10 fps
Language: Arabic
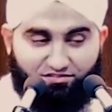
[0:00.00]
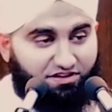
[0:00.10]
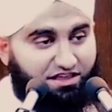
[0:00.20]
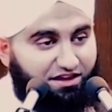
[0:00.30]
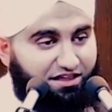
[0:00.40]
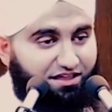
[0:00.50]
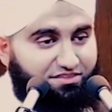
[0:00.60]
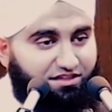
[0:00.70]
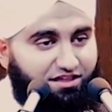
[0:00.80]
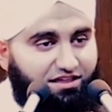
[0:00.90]
فكان
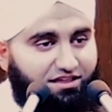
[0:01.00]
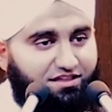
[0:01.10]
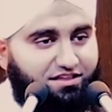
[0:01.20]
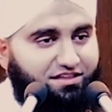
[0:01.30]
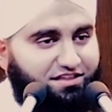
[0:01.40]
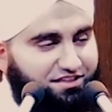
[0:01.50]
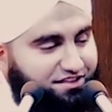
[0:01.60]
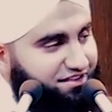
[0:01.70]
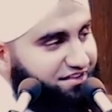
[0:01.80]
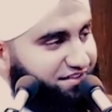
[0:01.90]
هذا
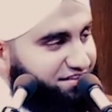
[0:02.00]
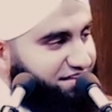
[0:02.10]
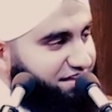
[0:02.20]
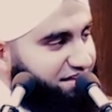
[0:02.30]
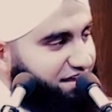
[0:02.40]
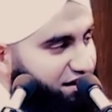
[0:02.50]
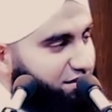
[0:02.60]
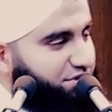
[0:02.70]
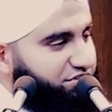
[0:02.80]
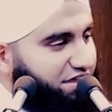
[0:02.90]

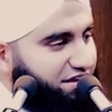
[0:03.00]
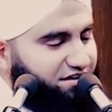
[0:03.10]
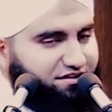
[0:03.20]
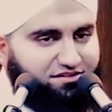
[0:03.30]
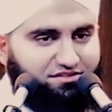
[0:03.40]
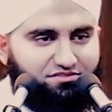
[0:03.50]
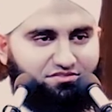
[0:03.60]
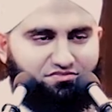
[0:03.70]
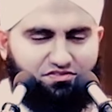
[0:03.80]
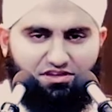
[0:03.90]
الرمضان
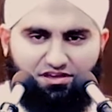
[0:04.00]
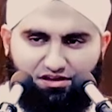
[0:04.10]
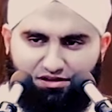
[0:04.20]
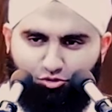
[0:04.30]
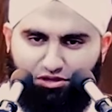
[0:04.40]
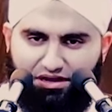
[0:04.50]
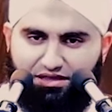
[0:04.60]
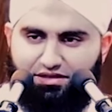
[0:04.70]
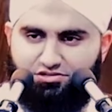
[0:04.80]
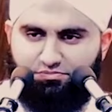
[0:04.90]
فيه كرم
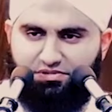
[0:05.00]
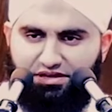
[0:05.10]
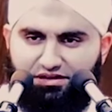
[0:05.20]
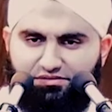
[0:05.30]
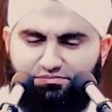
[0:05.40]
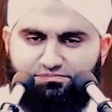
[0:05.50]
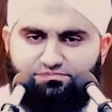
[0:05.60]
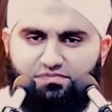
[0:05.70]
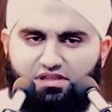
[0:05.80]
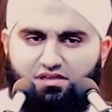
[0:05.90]
علينا جميعا
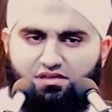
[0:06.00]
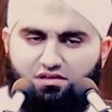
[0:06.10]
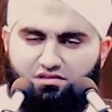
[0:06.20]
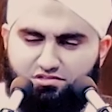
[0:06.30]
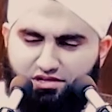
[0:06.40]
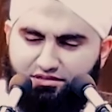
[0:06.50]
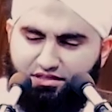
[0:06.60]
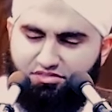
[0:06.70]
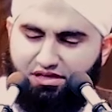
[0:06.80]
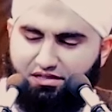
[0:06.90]

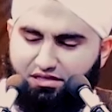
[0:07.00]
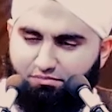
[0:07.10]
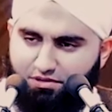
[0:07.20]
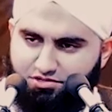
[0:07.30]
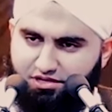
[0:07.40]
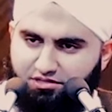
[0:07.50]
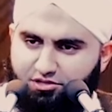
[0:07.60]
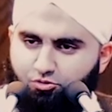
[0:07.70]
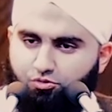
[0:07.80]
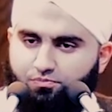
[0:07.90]
شهد ذلك من
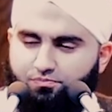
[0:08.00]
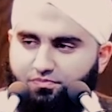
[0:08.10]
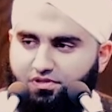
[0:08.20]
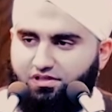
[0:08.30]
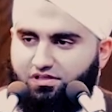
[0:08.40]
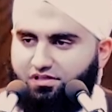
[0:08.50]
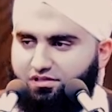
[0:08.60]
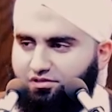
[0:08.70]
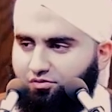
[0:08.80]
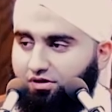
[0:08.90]
شهده
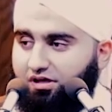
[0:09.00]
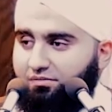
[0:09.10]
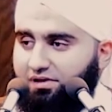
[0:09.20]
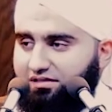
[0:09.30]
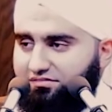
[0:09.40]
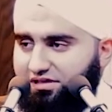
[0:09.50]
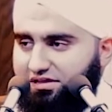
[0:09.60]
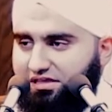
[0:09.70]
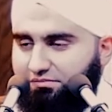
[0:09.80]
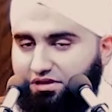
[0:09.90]
وغاب عن
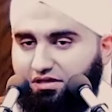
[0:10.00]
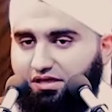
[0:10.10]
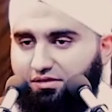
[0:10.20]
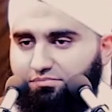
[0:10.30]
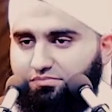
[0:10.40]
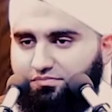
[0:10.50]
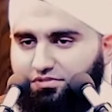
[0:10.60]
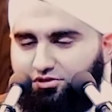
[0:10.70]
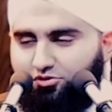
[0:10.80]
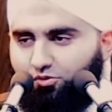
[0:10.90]
ذلك من غاب
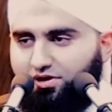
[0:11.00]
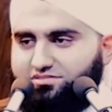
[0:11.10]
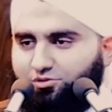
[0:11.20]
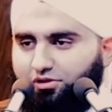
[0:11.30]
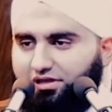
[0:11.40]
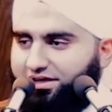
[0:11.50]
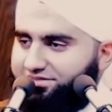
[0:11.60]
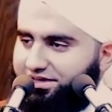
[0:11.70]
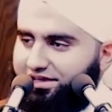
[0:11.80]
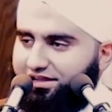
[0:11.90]
وأسأل الله
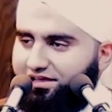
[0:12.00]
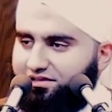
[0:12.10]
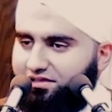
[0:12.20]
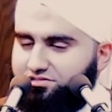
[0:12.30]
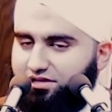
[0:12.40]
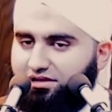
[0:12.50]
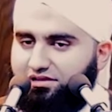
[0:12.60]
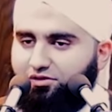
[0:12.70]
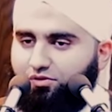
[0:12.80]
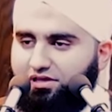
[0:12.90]
تعالى أن
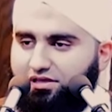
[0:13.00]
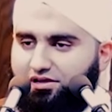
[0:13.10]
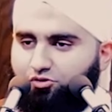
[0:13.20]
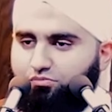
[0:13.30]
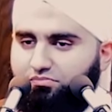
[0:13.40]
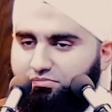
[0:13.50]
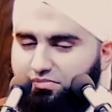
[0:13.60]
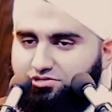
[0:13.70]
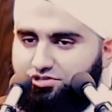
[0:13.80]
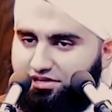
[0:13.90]
يجعلني وإياكم
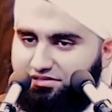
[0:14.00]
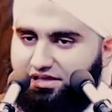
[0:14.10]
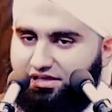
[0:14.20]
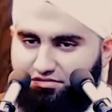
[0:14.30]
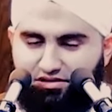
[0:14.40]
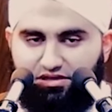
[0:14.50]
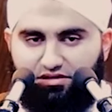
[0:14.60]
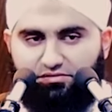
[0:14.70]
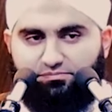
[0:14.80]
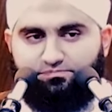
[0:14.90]
ممن شهد هذا الخير